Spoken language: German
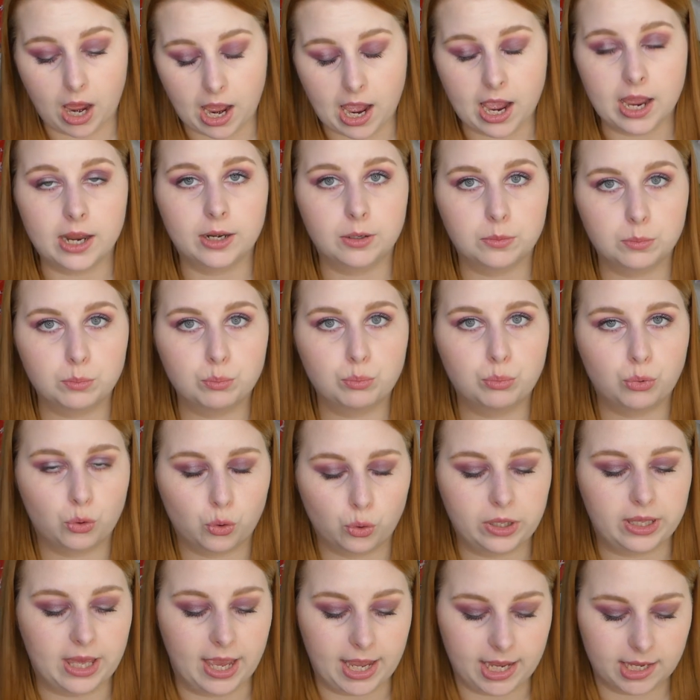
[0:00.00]
ein
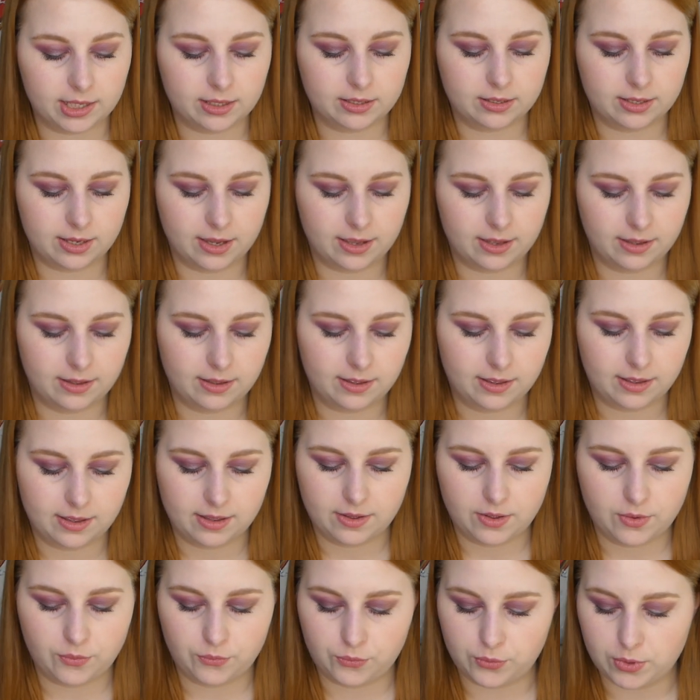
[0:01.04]
Projekt
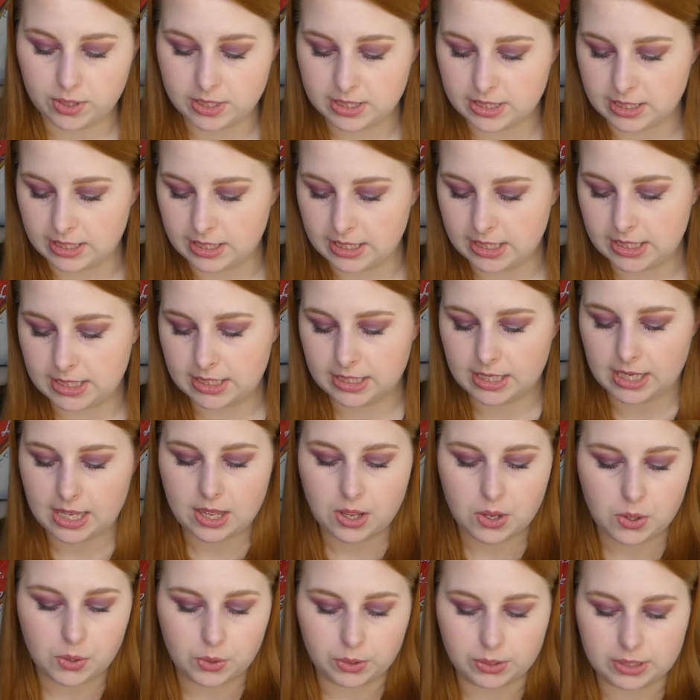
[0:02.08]
für sich.
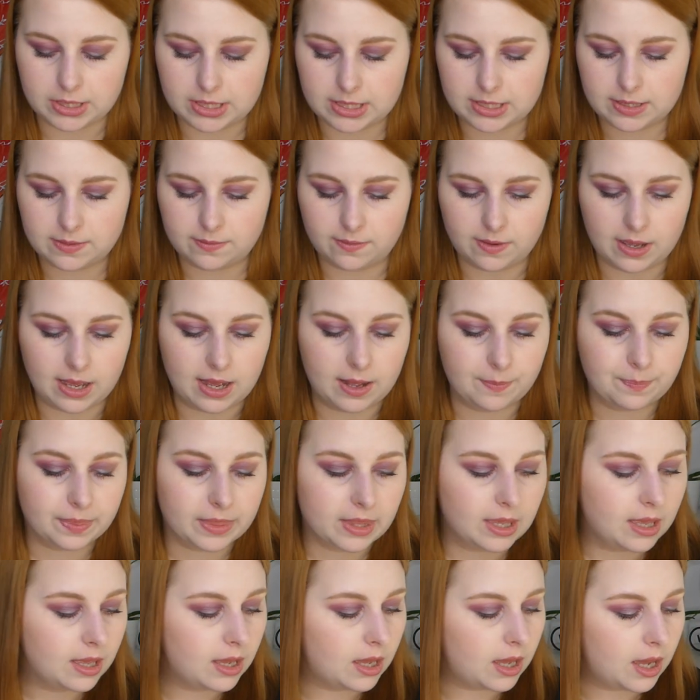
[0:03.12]
Und zwar,
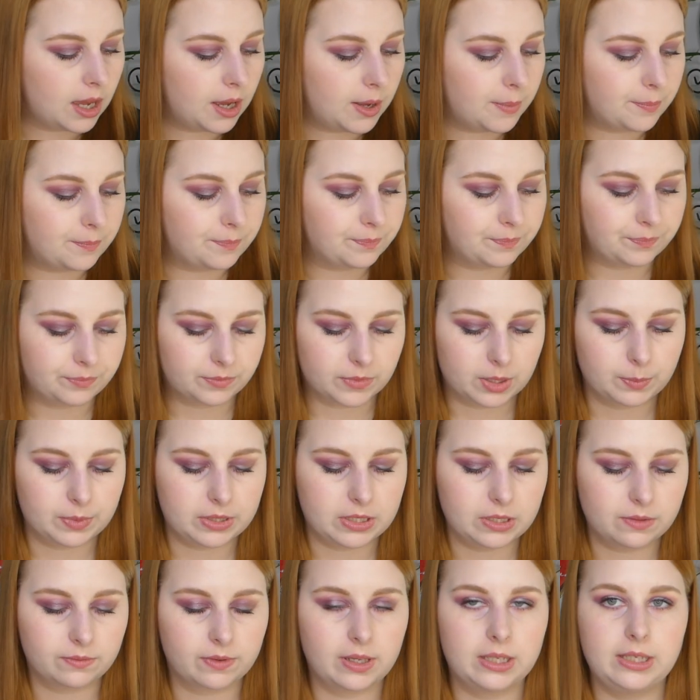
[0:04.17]
ähm,
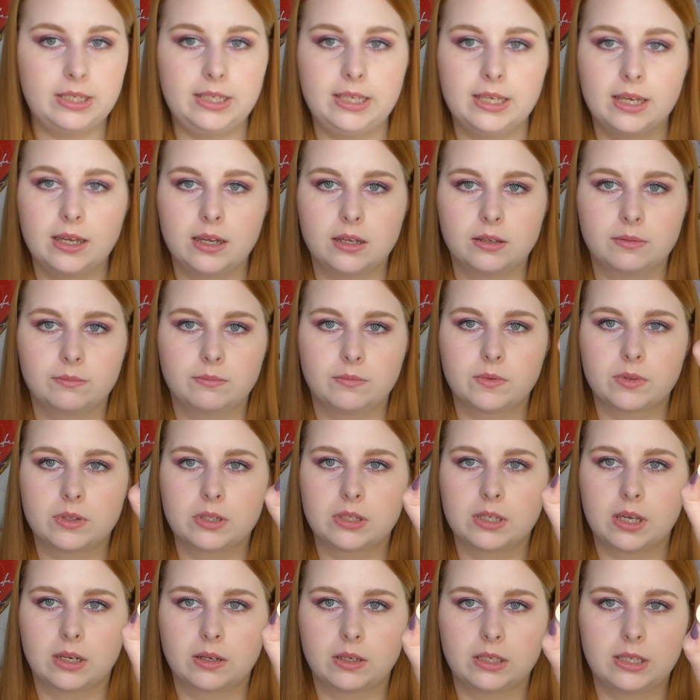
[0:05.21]
beziehungsweise hier
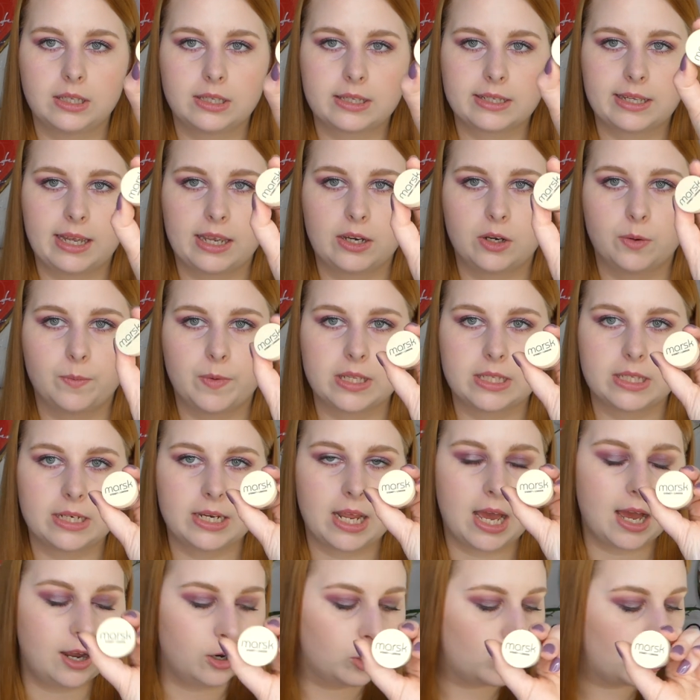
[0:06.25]
sage ich jetzt gleich nochmal,
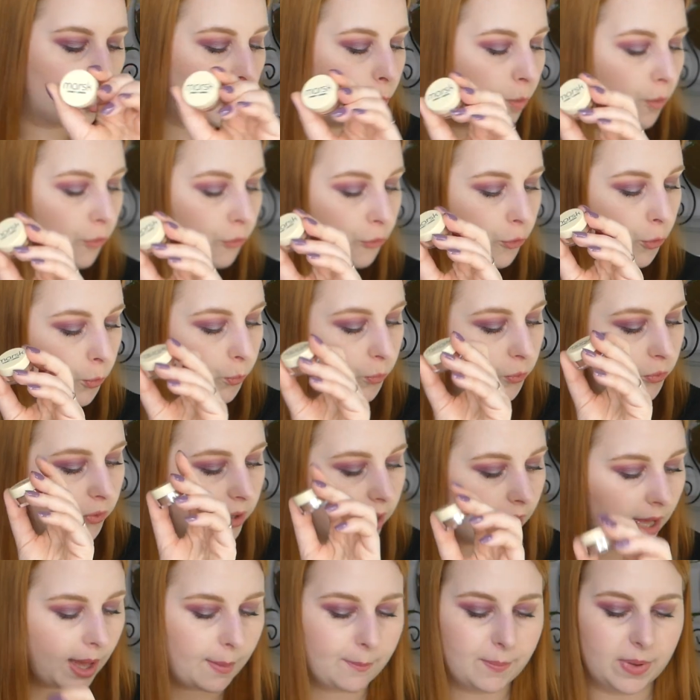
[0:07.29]
sind 8,5
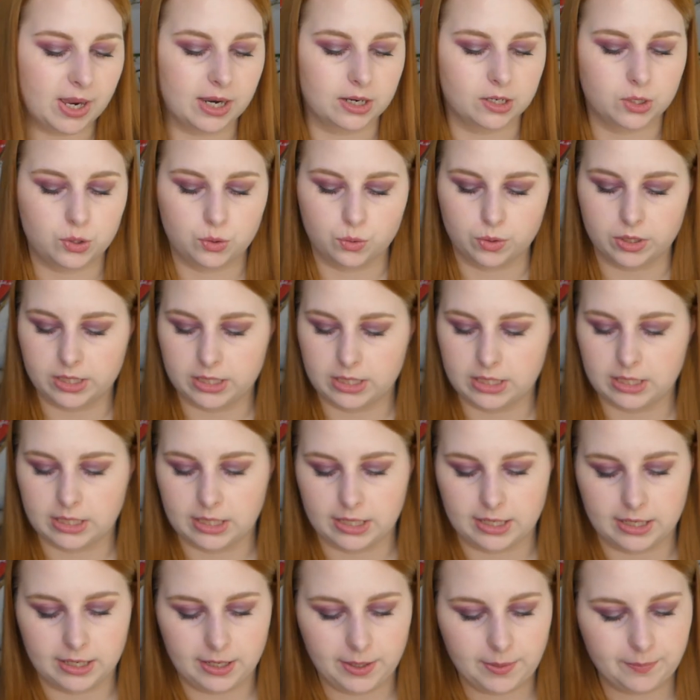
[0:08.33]
Gramm aktuell
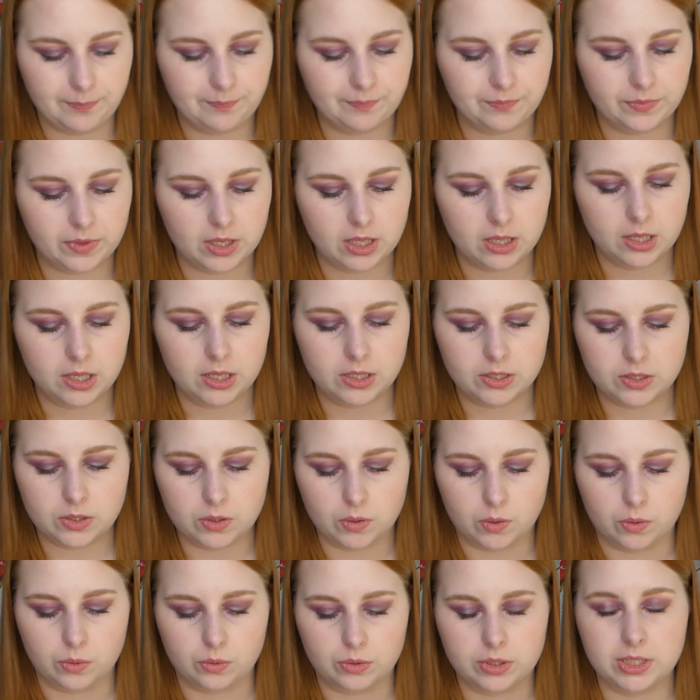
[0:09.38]
drin.
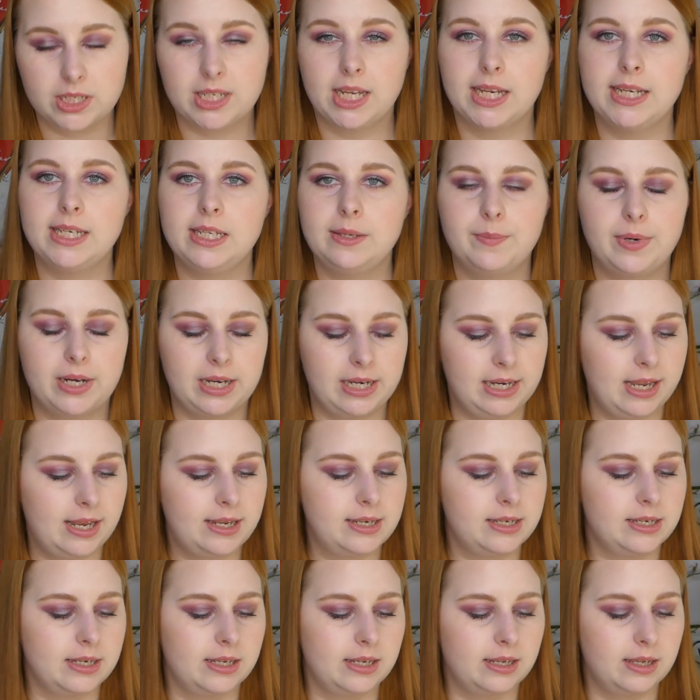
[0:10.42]
So, und dann die
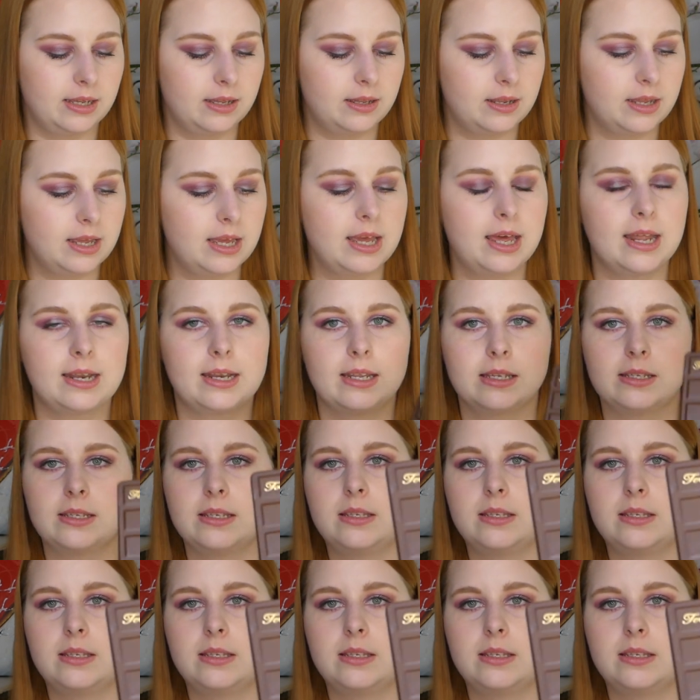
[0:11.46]
Palette. Das